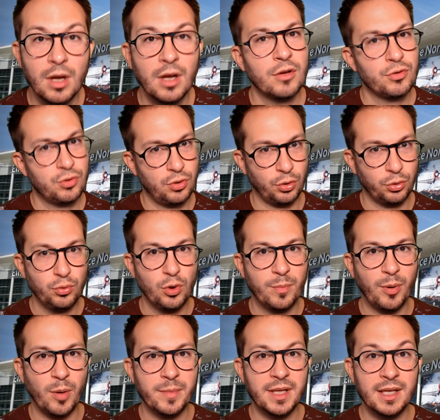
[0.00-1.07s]
surtout le
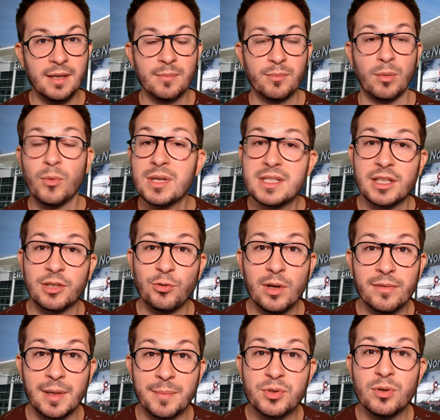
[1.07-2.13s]
premier, pour moi c'est une œuvre
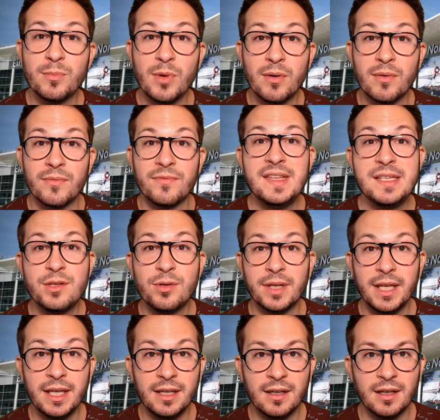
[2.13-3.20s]
absolument
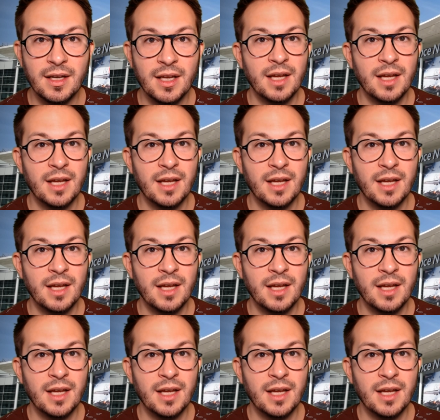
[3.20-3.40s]
visionnaire,